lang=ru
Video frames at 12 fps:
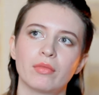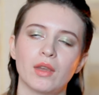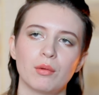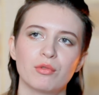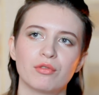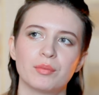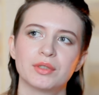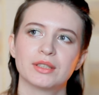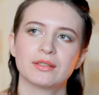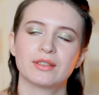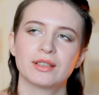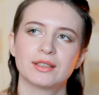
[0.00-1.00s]
дабы вам не
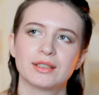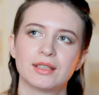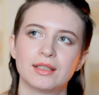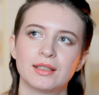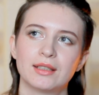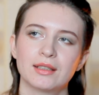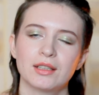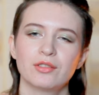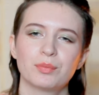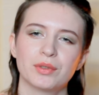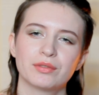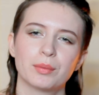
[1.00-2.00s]
соврать, когда
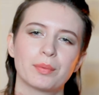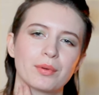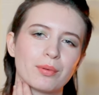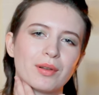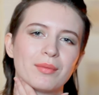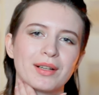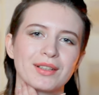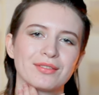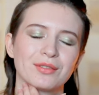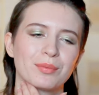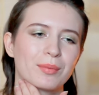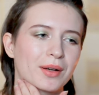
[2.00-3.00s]
я впервые пробовала
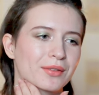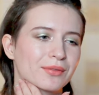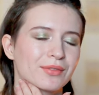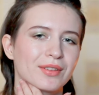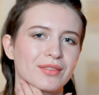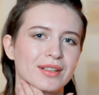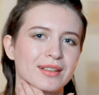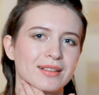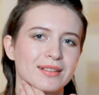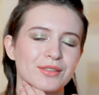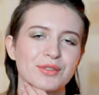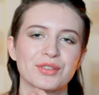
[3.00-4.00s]
матовую помаду, ну,
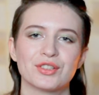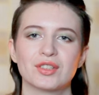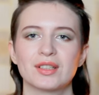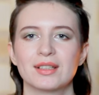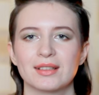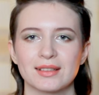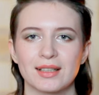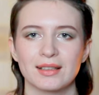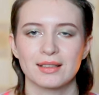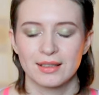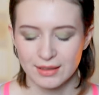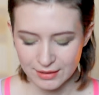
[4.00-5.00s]
наверное, года 4
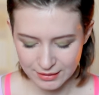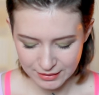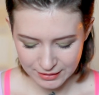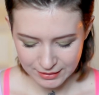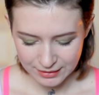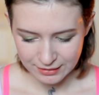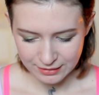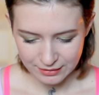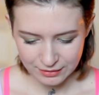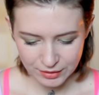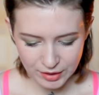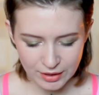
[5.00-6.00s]
назад,
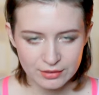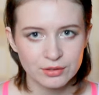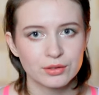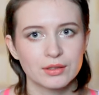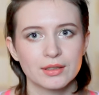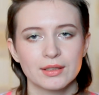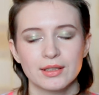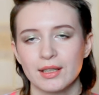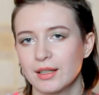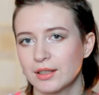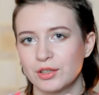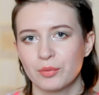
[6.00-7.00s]
э, я,
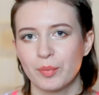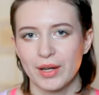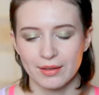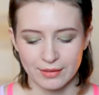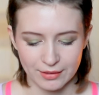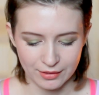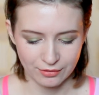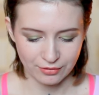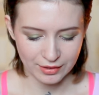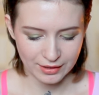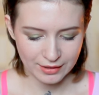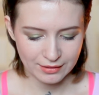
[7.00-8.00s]
я ее преданный
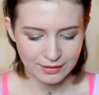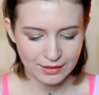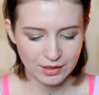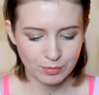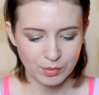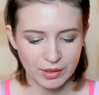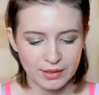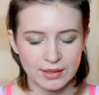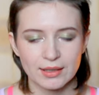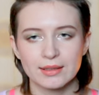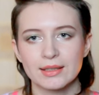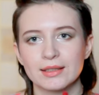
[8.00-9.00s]
фанат. Это помада
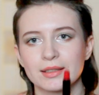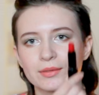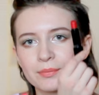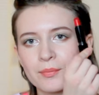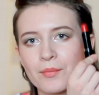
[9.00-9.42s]
Катрис.